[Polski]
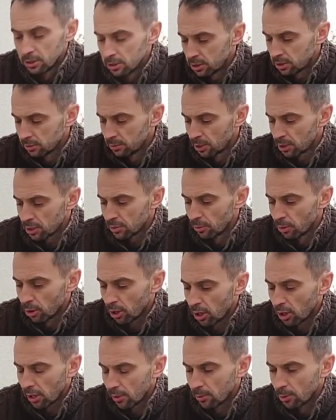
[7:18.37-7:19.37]
e, z tym naszym
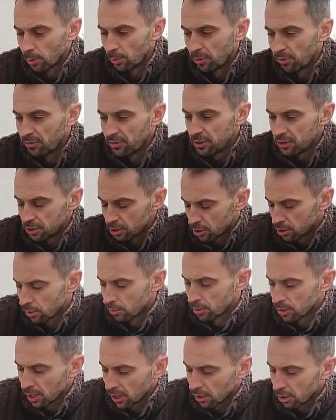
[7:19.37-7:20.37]
okienkiem do piwnicy, z
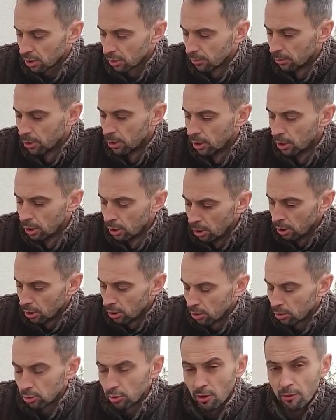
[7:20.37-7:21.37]
tą kratką,
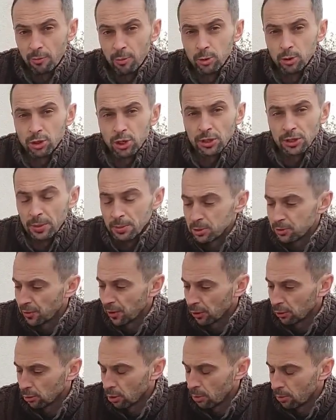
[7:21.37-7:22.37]
która wpuszcza tam
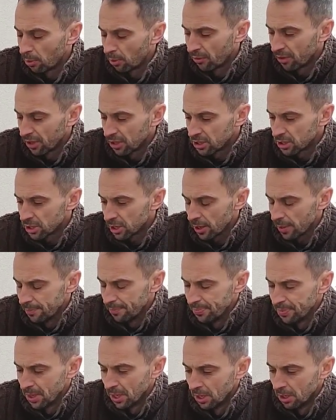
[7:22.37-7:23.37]
światło i powietrze.
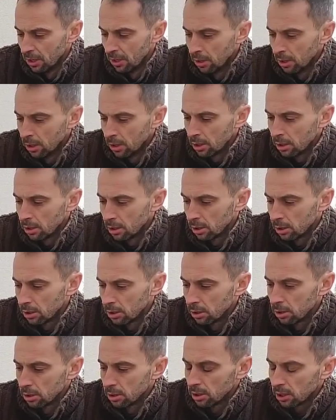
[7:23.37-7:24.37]

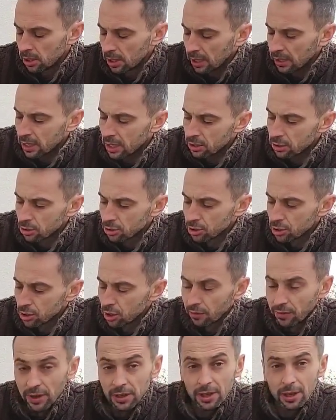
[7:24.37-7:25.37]
E, Katka jest
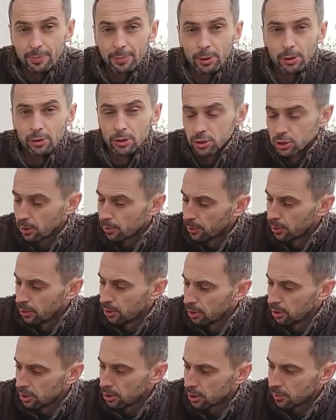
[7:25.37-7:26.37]
ocynkowana po to,
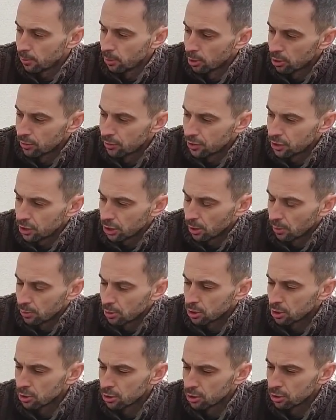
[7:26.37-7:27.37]
żeby, żeby oczywiście
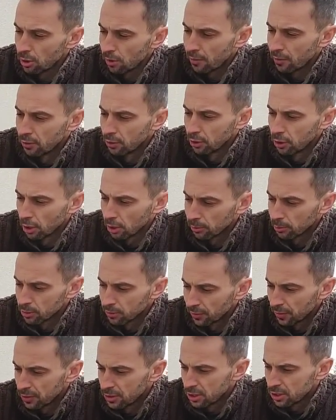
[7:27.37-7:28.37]
dobrze znosiła warunki
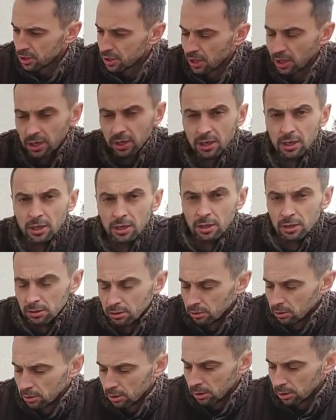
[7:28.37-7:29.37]
atmosferyczne.
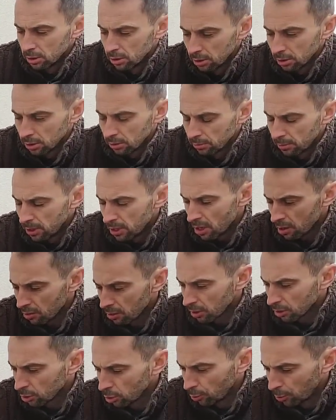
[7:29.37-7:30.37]
E, My
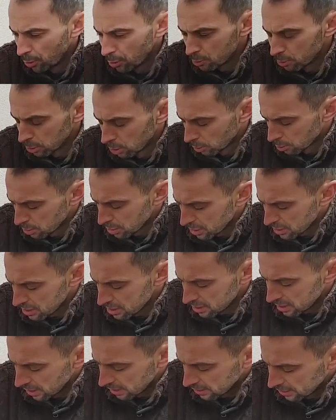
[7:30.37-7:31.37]
akurat kupiliśmy to
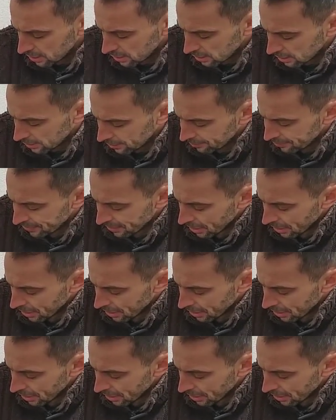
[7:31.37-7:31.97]
przez internet.